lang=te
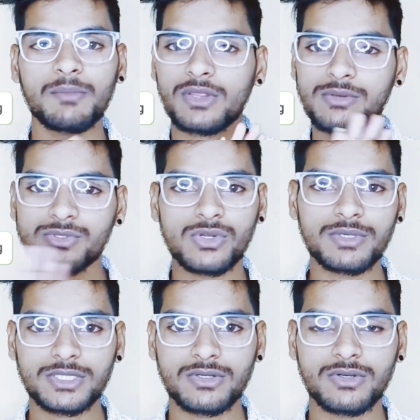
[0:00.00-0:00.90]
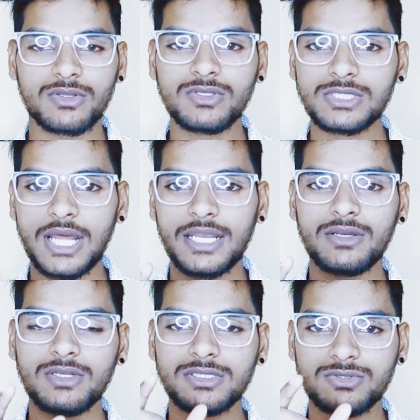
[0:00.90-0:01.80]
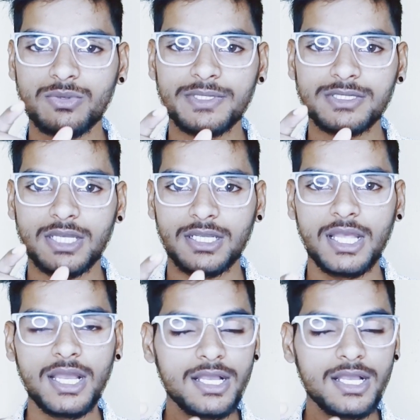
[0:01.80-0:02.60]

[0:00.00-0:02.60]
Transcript: మొత్తం స్లో మోషన్ ఉండదు స్టార్టింగ్లో నేను చూపిస్తున్నాను కదా